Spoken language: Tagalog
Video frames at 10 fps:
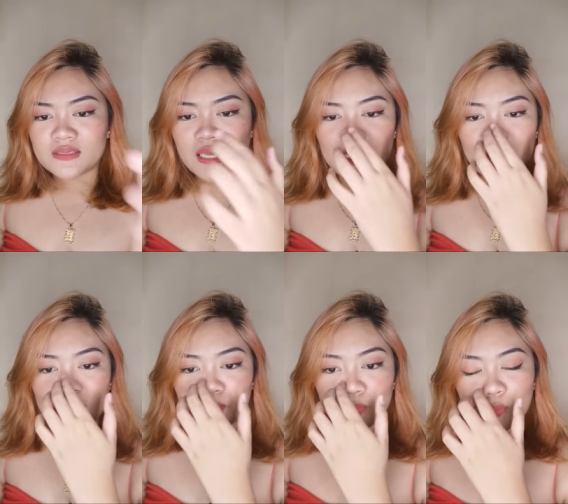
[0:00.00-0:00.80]

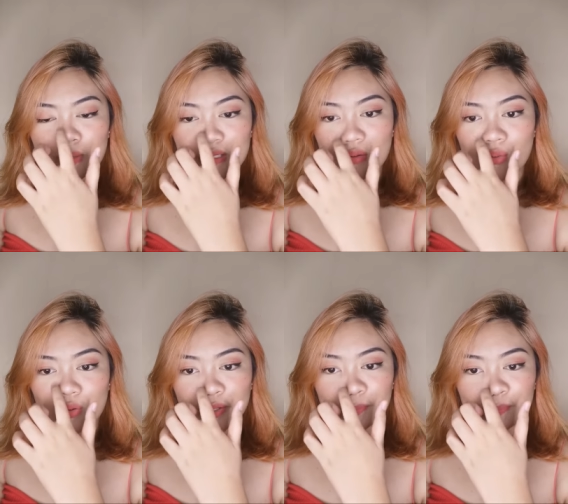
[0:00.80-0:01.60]
Taibat po ba
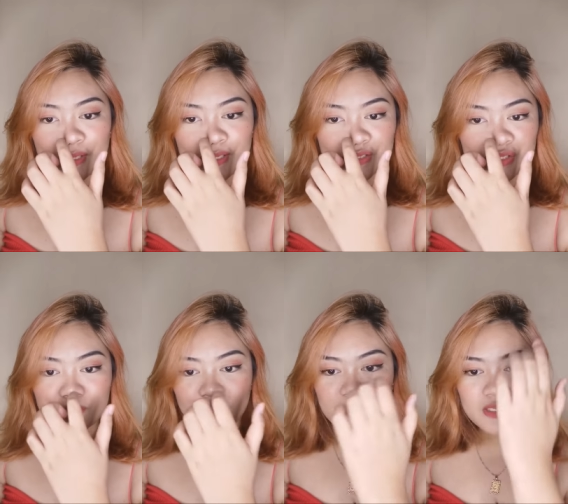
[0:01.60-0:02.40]
or
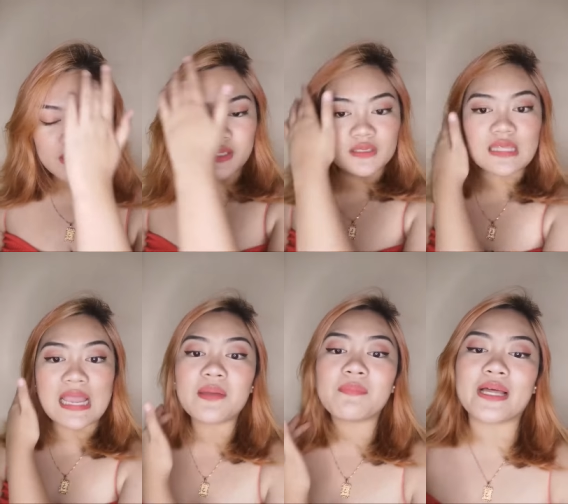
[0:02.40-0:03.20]
PHP?
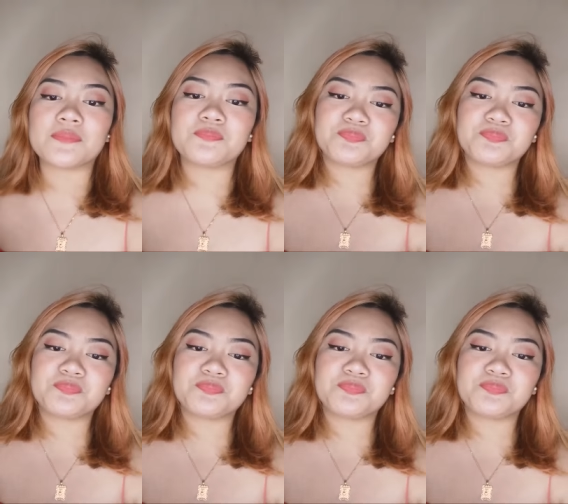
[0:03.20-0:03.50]
Taibat.